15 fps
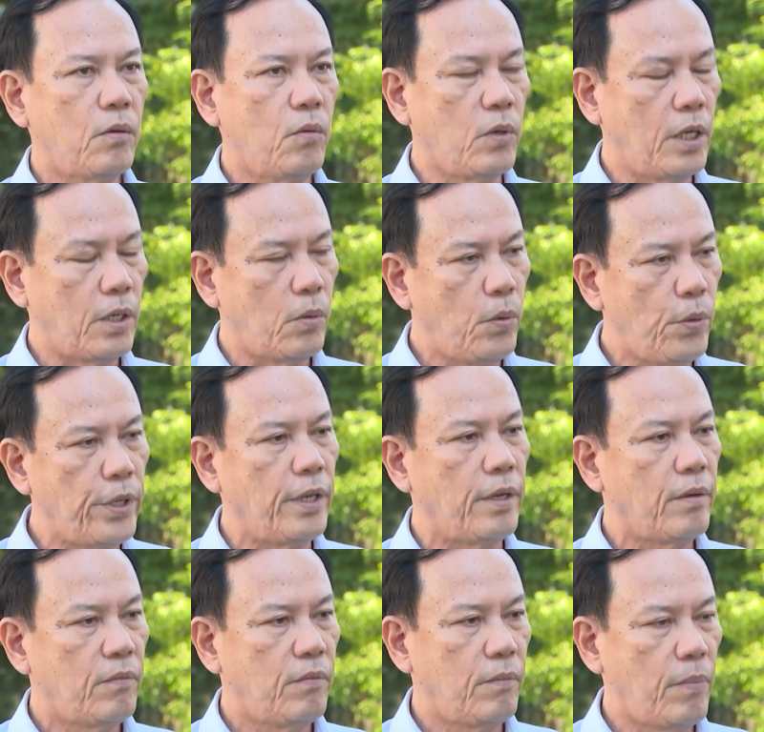nguồn lực của huyện
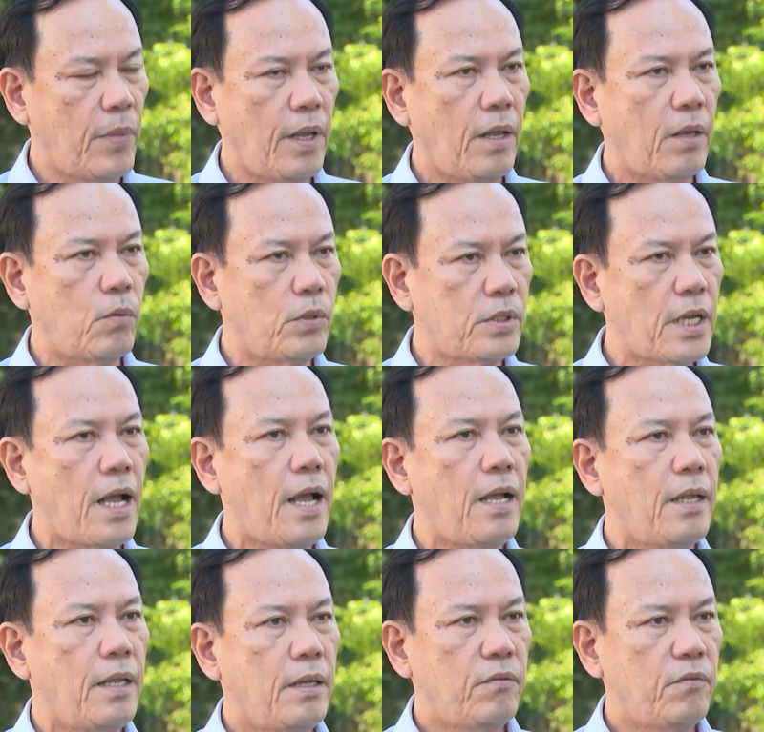À, của xã
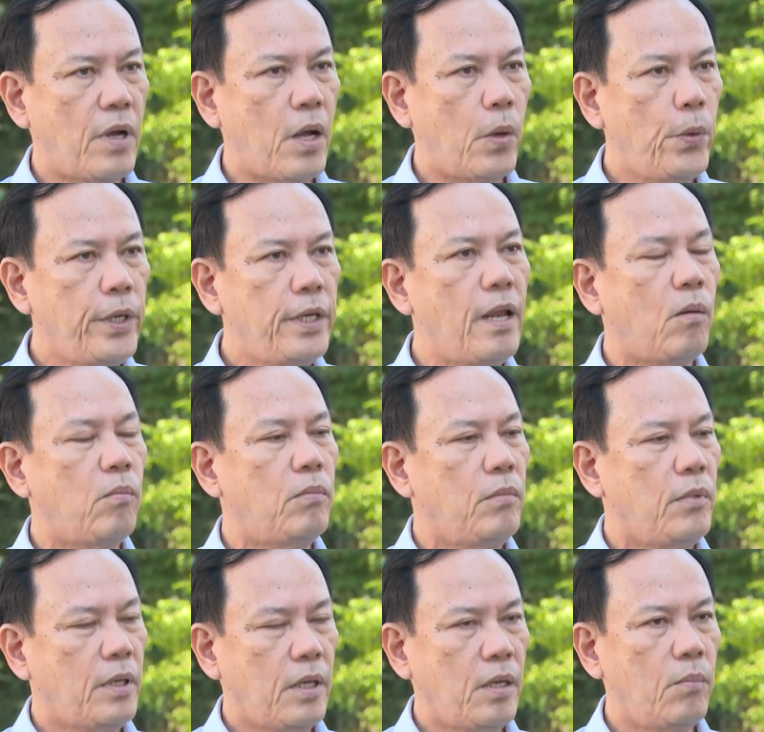và huy động
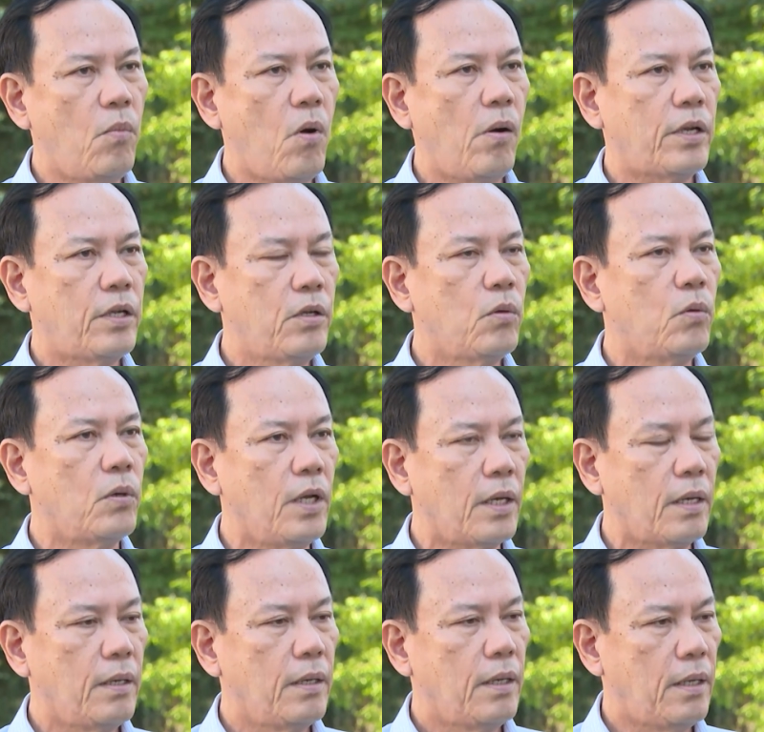à, mọi cái nguồn lực
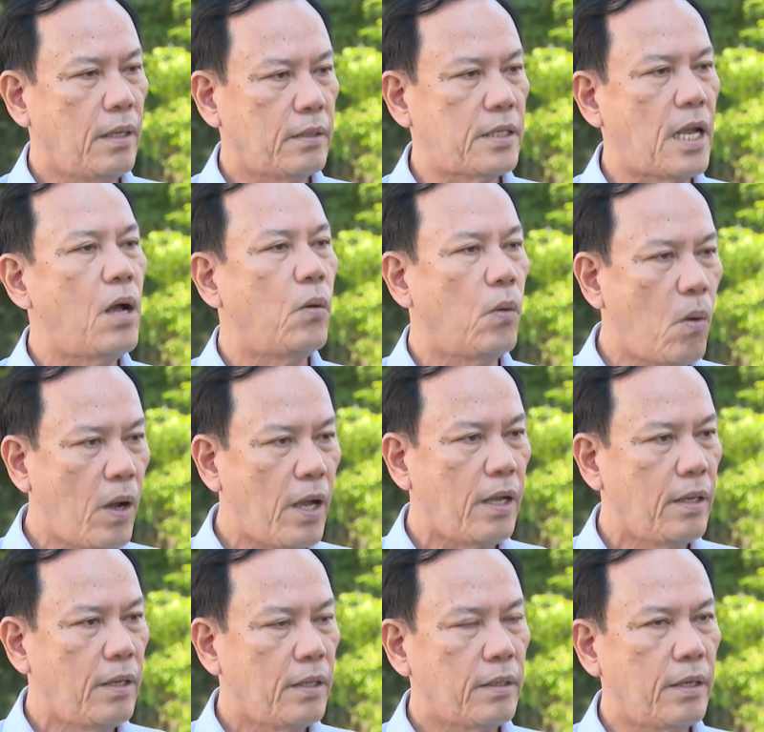à, xã hội hóa
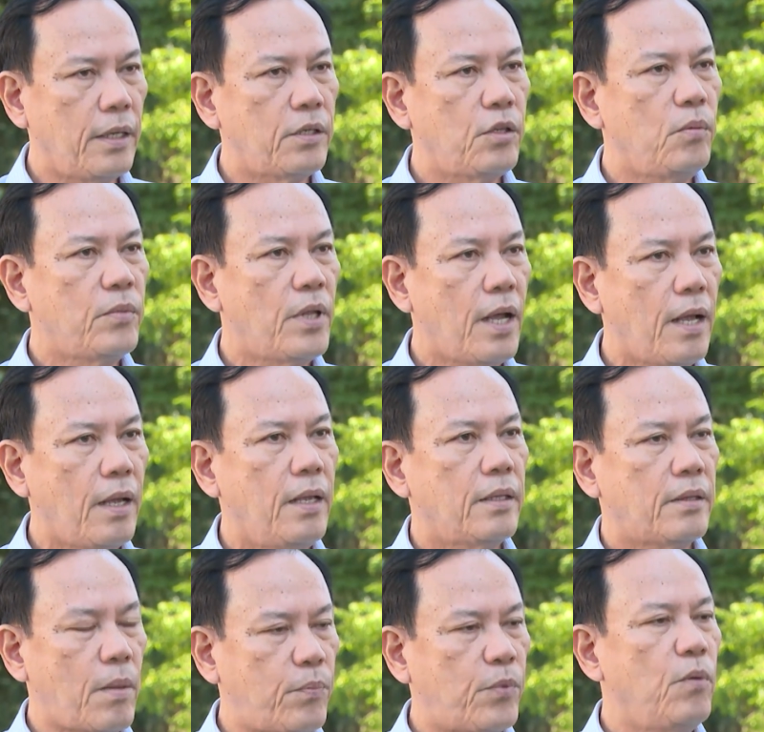để chúng ta
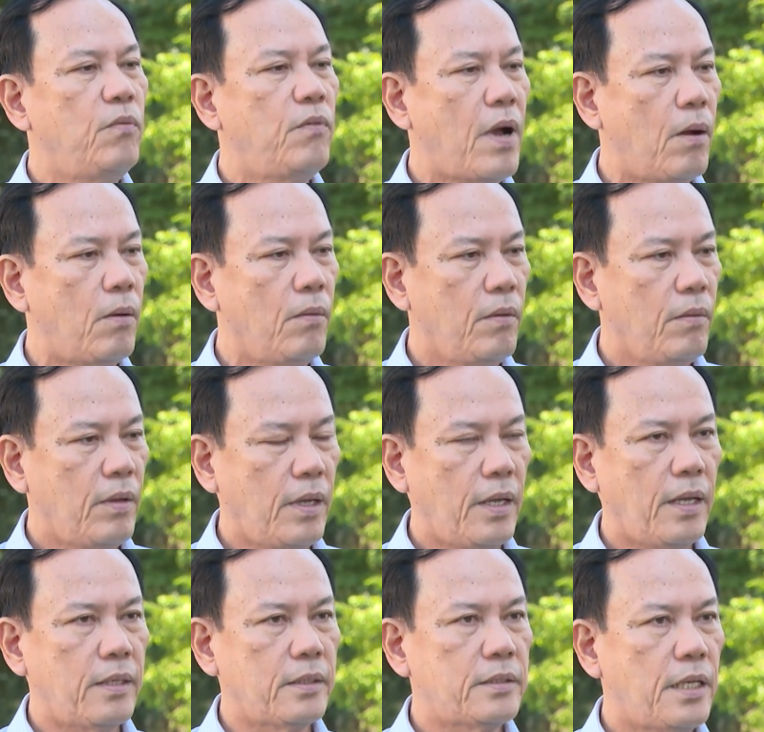tập trung vào
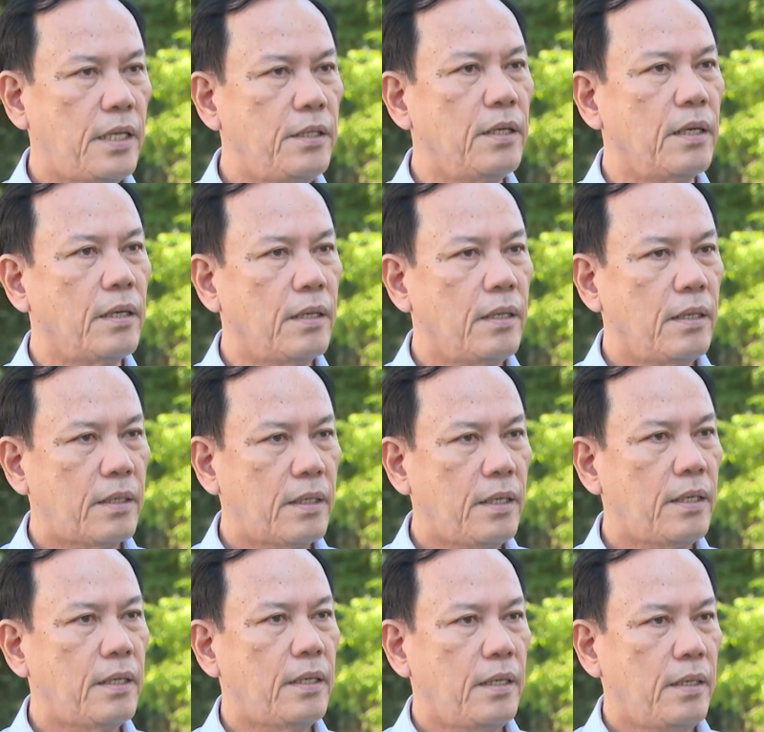xây dựng
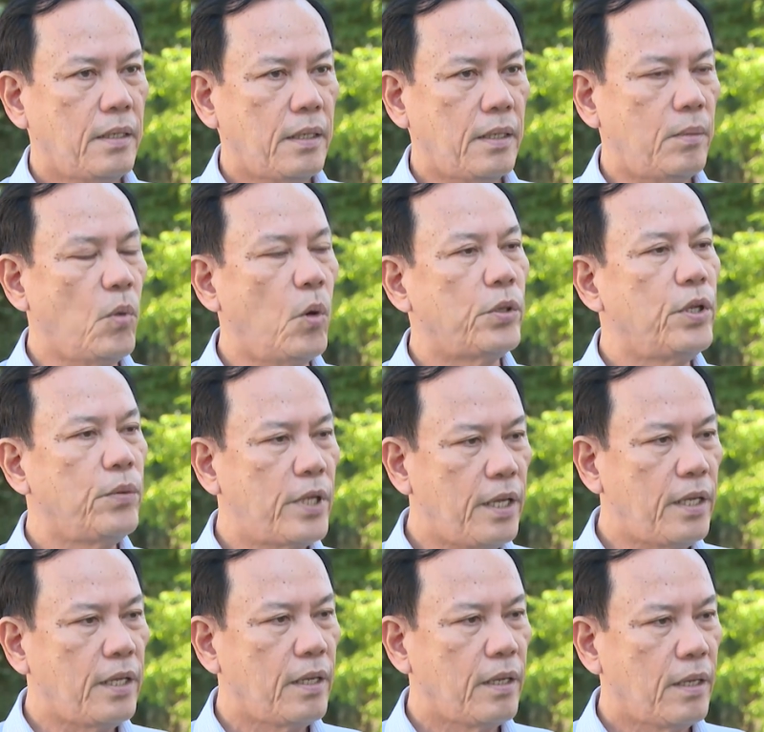cái bộ tiêu
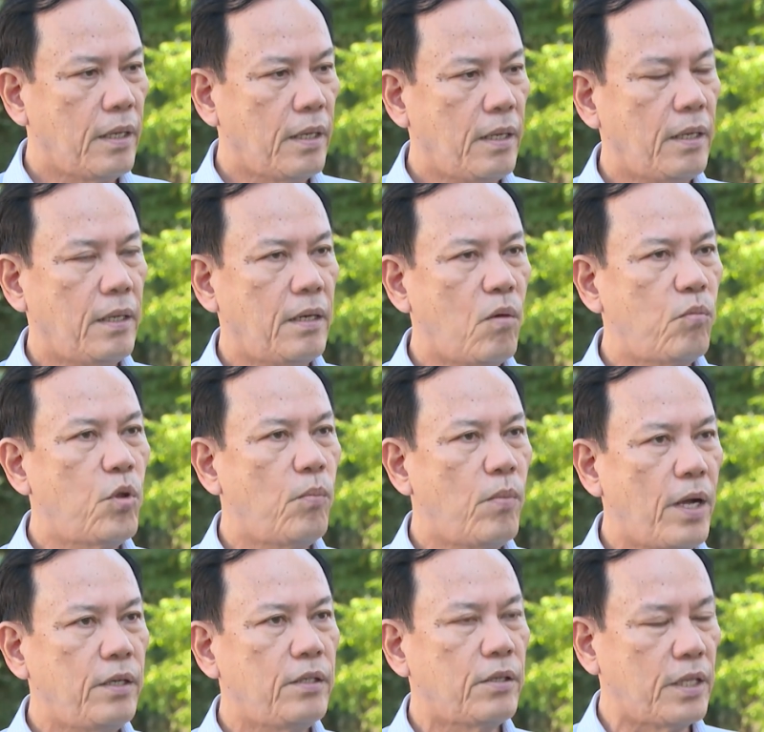chí nông thôn
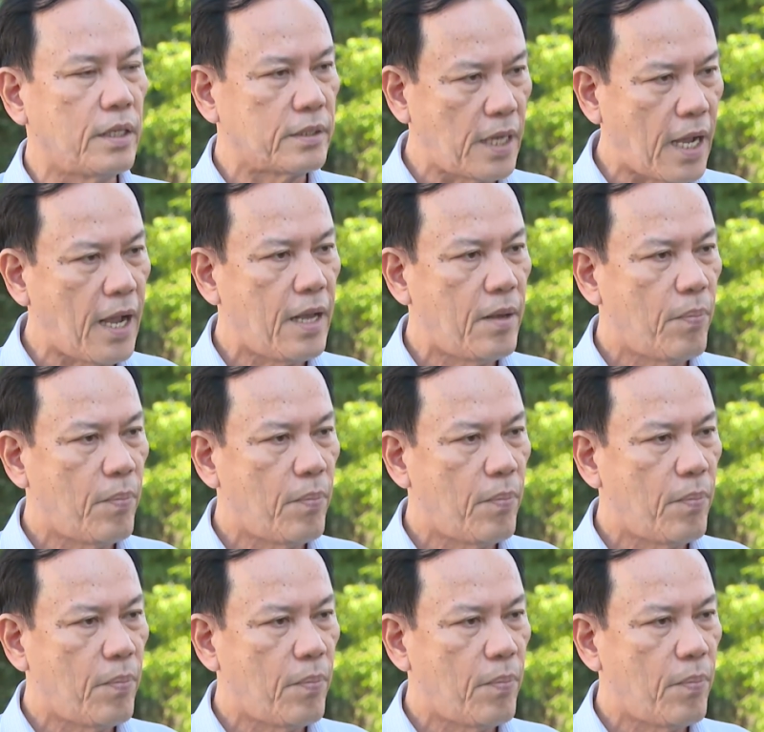mới cho từng xã